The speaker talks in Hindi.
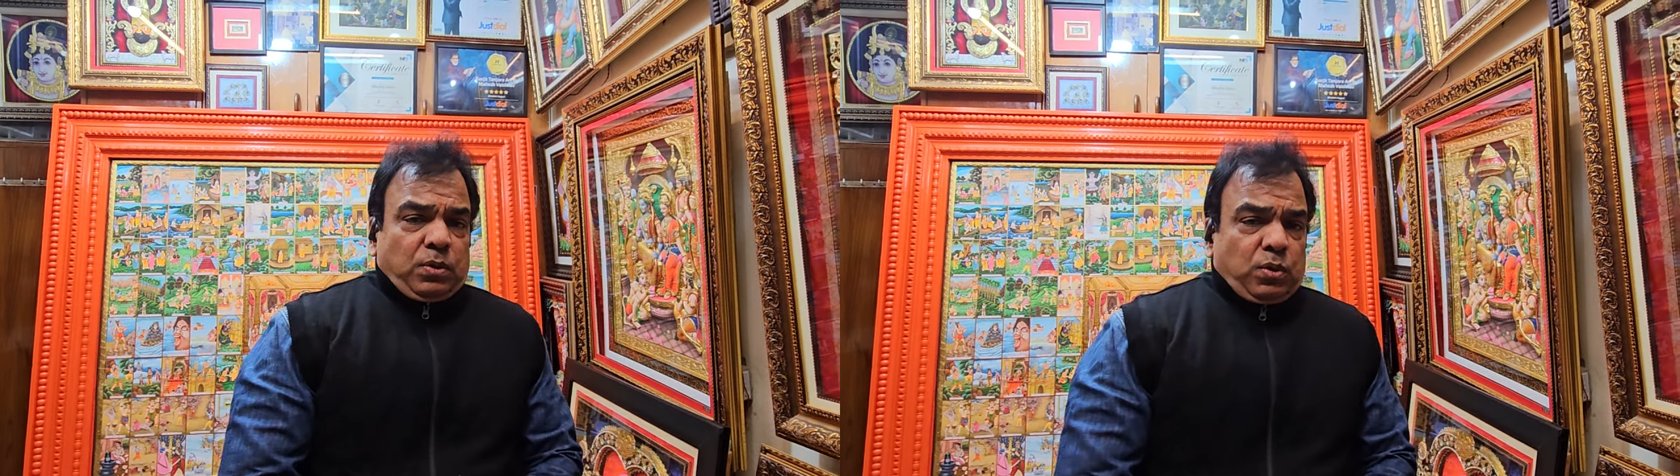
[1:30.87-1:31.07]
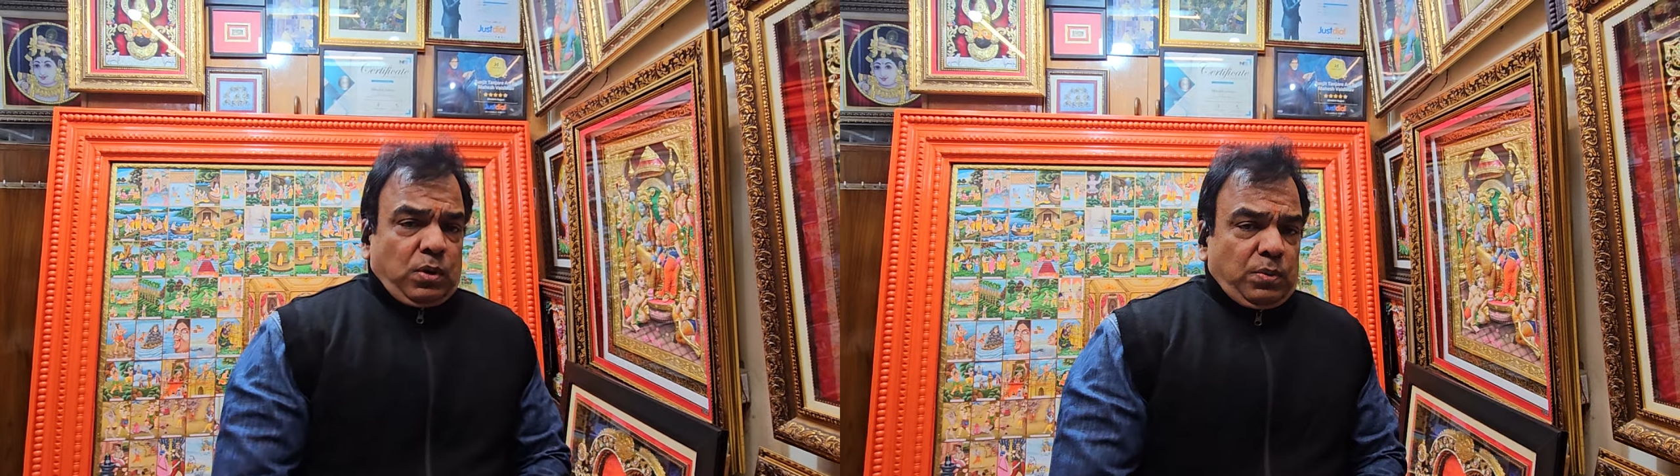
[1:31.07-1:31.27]

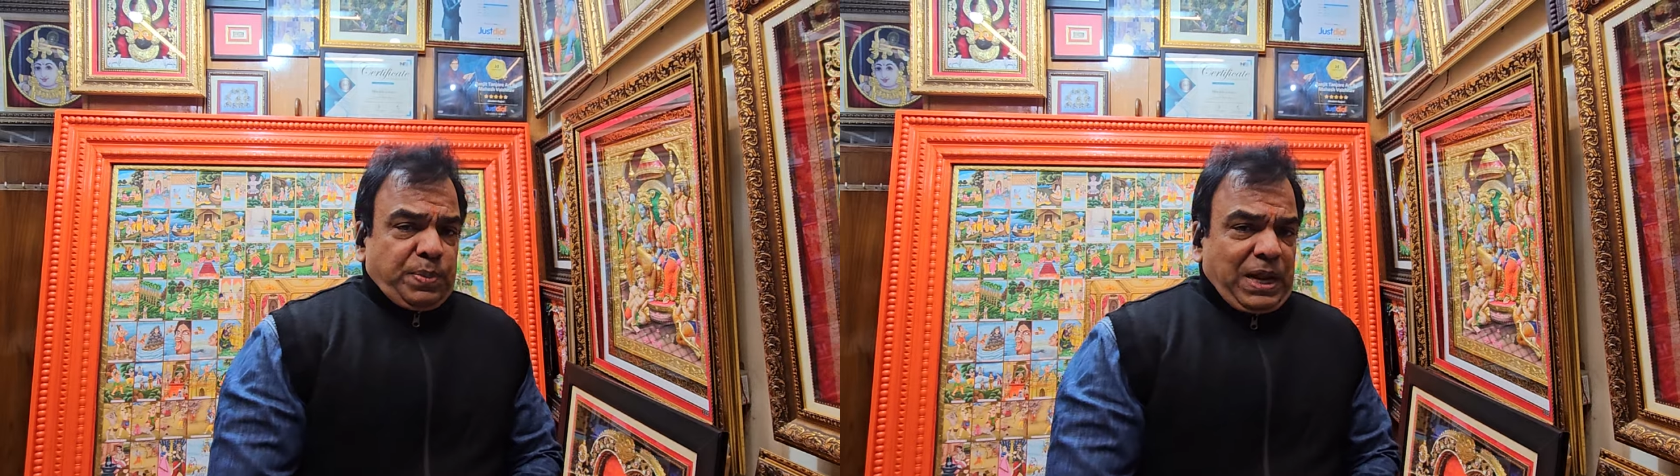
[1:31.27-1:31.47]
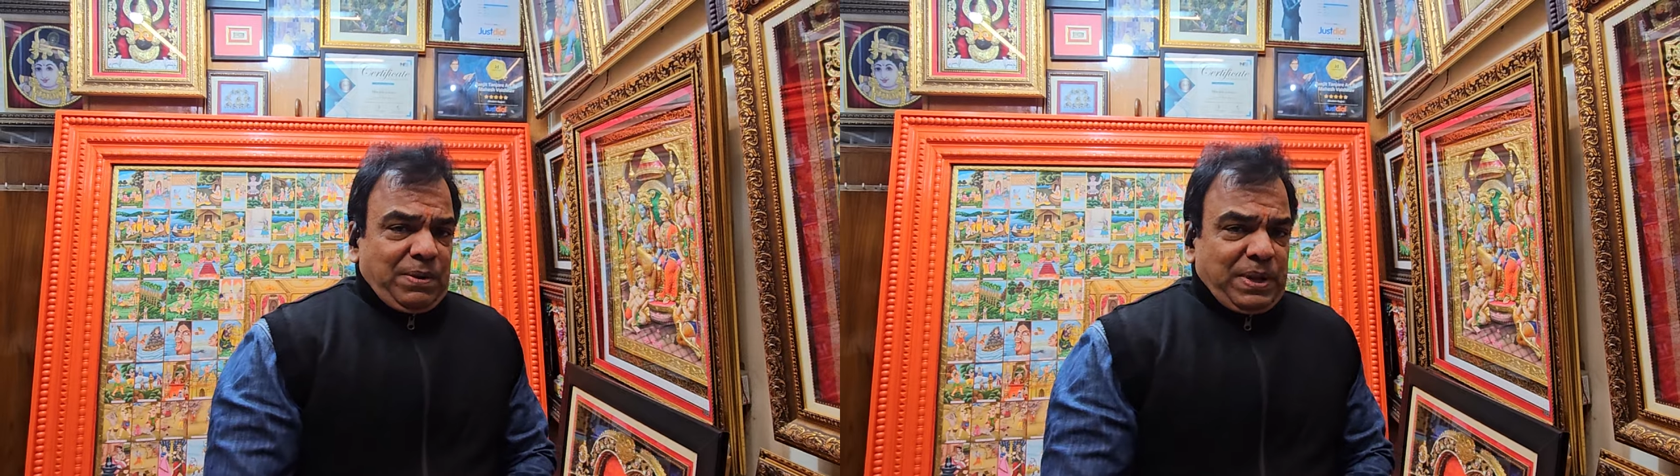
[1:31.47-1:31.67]
तो
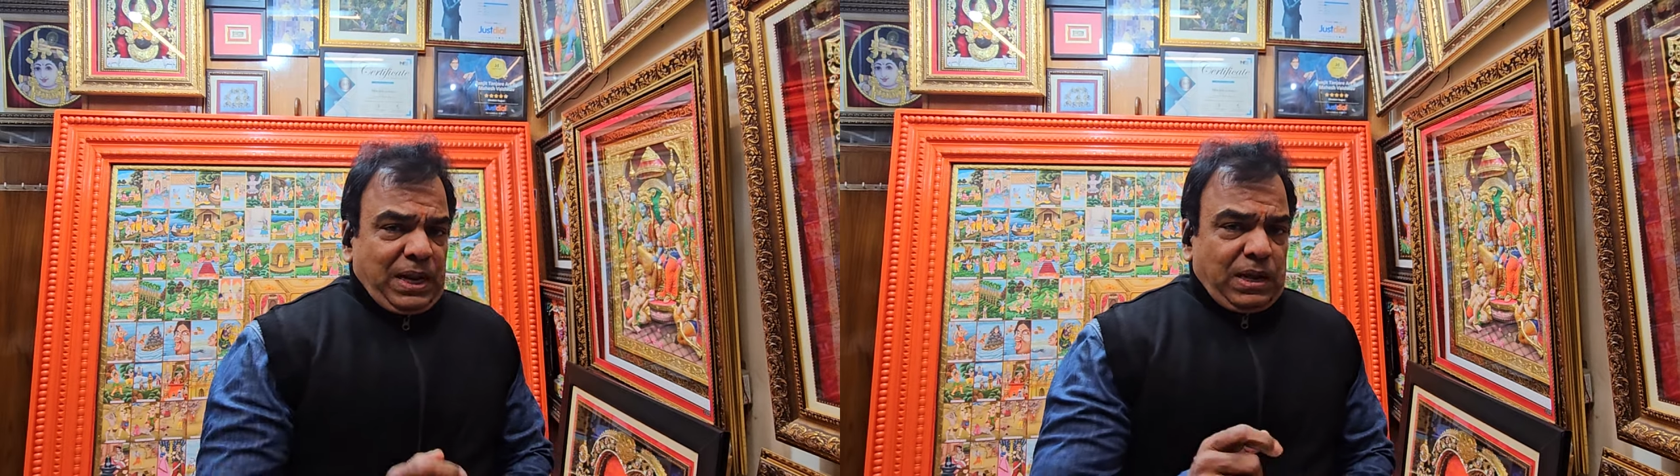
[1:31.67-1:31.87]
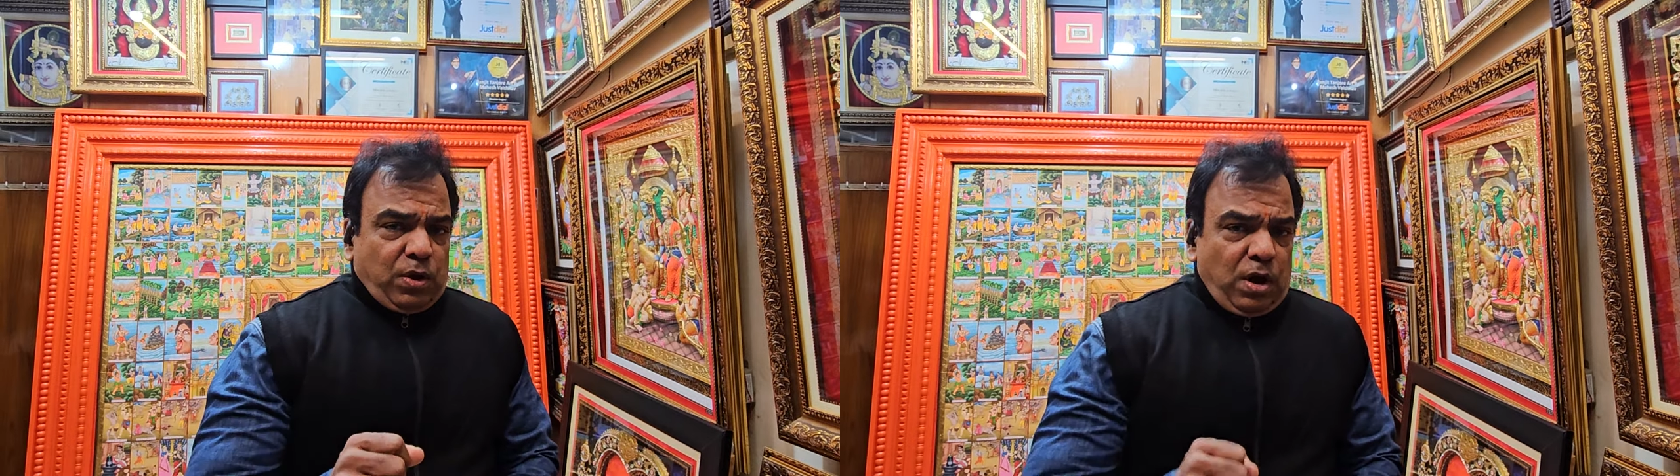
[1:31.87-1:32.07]
पहले
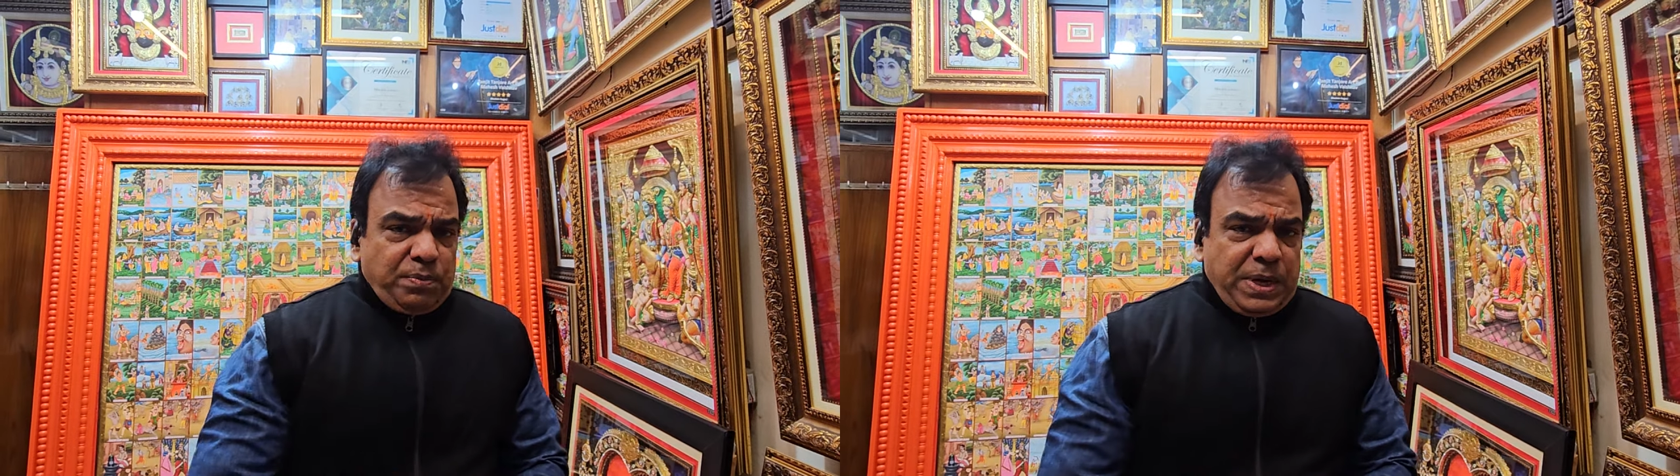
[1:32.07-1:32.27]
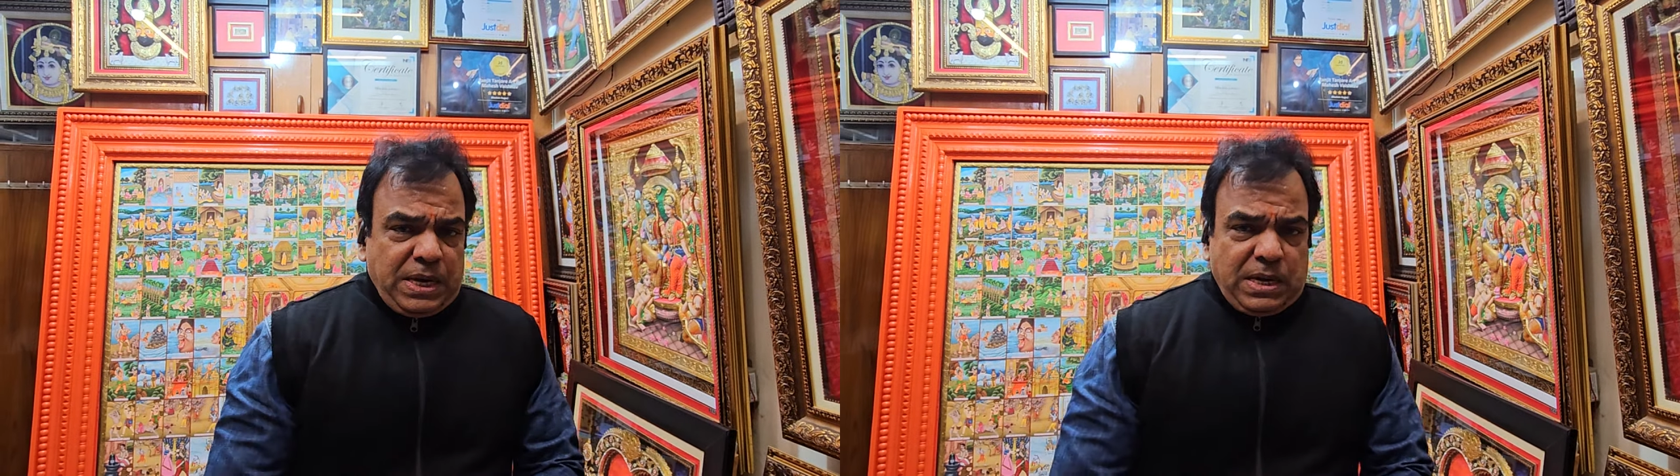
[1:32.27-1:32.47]
मैंने कौन
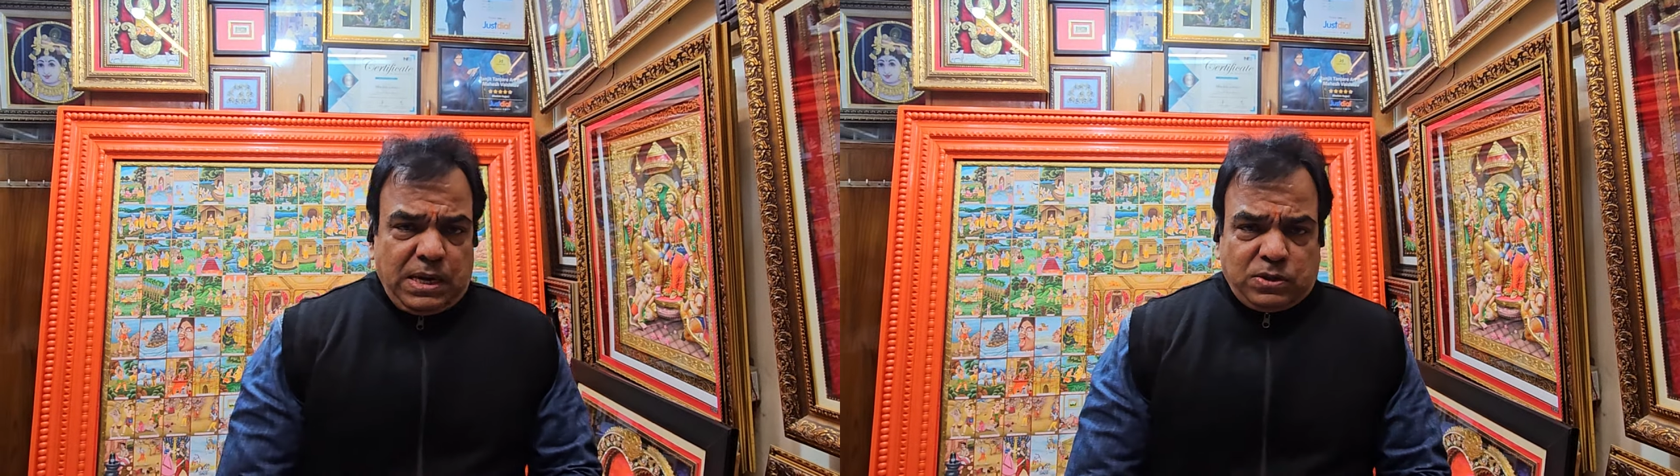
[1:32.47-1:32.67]
पेंटिंग